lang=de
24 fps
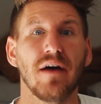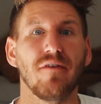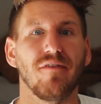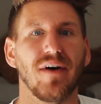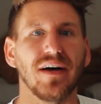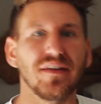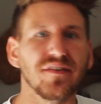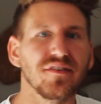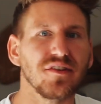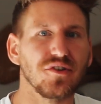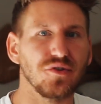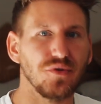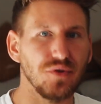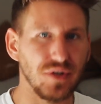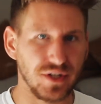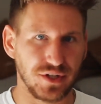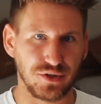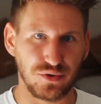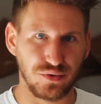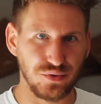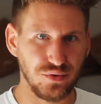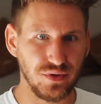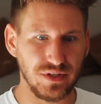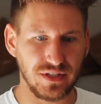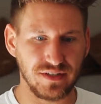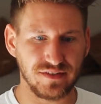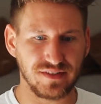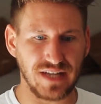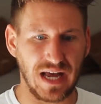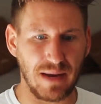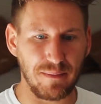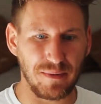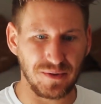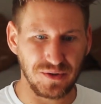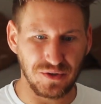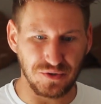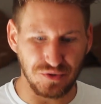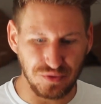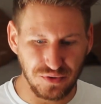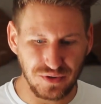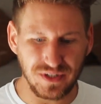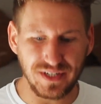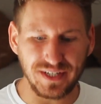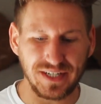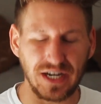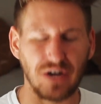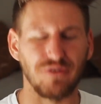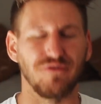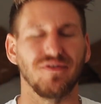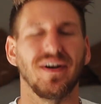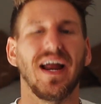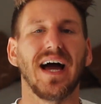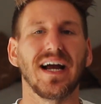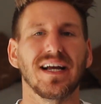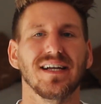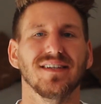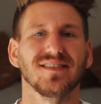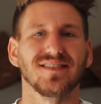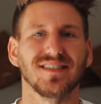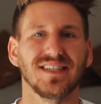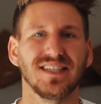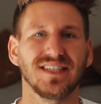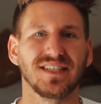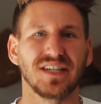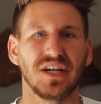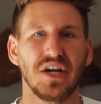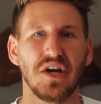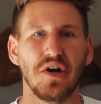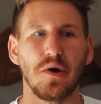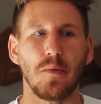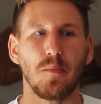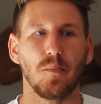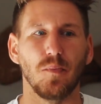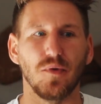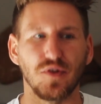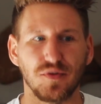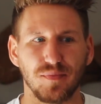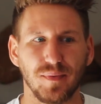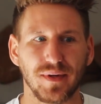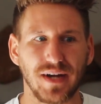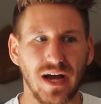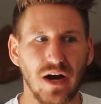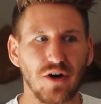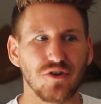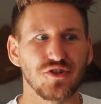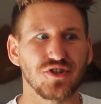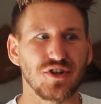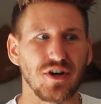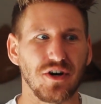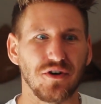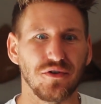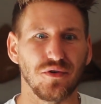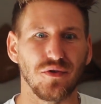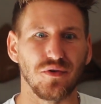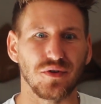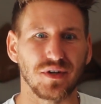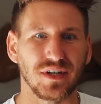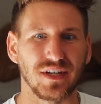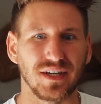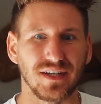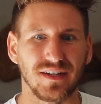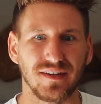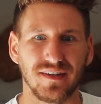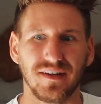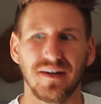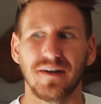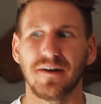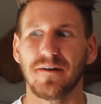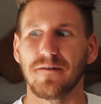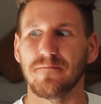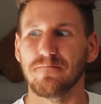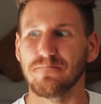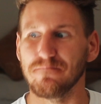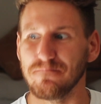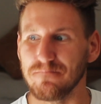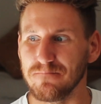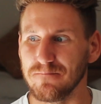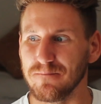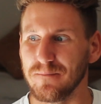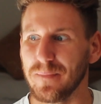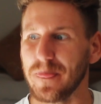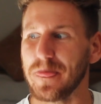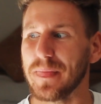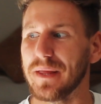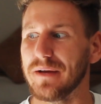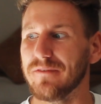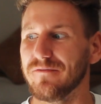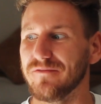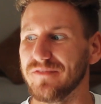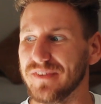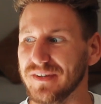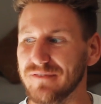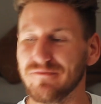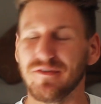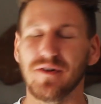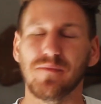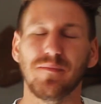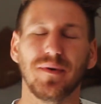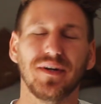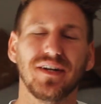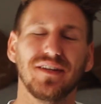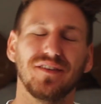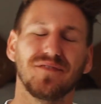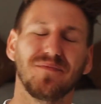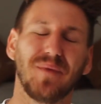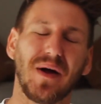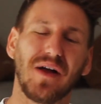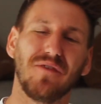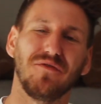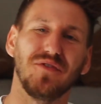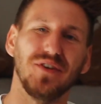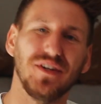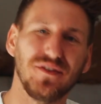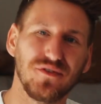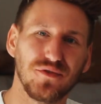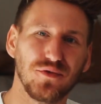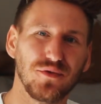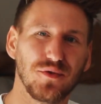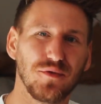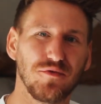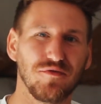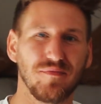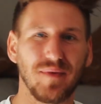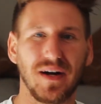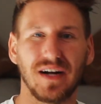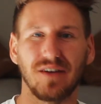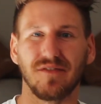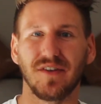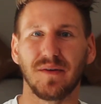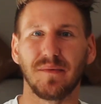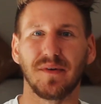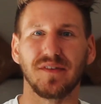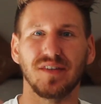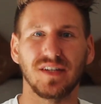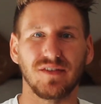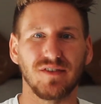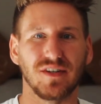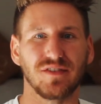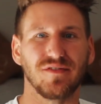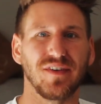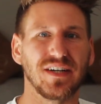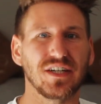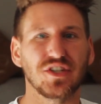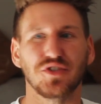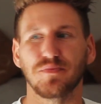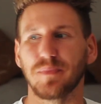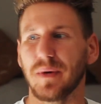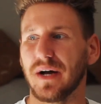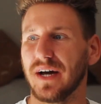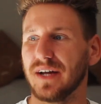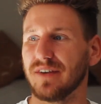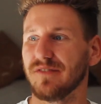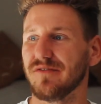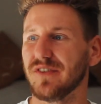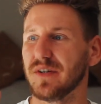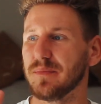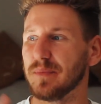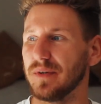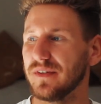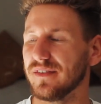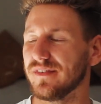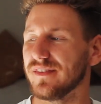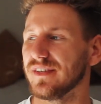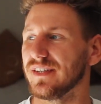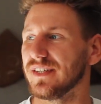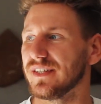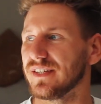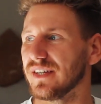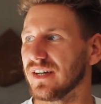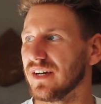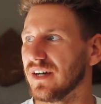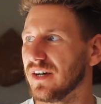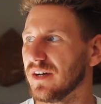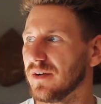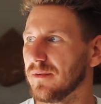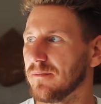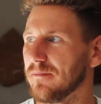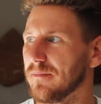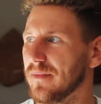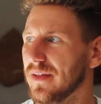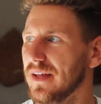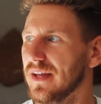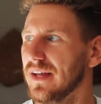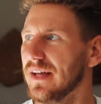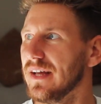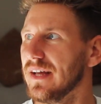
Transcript: Was natürlich cool ist, aber natürlich auf lange Sicht muss man auch schauen, okay, mh, hm, wie will man das mal für die Zukunft machen? Will man sich was wegsparen? Will man sich ähm,